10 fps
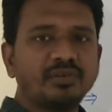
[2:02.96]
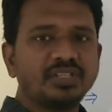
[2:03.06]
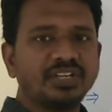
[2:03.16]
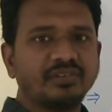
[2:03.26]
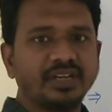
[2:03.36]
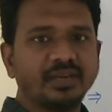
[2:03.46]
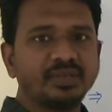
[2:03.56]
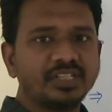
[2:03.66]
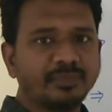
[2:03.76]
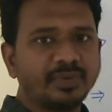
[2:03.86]
కూడా వచ్చేవాడిని
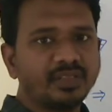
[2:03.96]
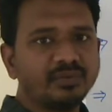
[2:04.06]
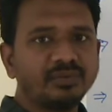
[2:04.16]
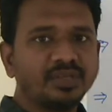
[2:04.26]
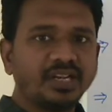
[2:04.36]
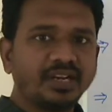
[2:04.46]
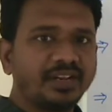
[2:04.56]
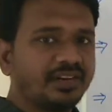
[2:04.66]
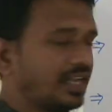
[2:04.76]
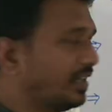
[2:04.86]
మీరు చెప్పలేదు
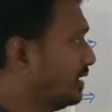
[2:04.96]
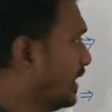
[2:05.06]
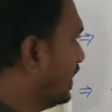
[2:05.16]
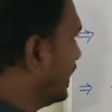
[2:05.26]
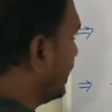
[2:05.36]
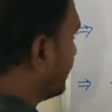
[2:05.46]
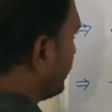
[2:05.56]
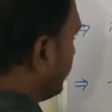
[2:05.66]
నేను రాలేదు అంటే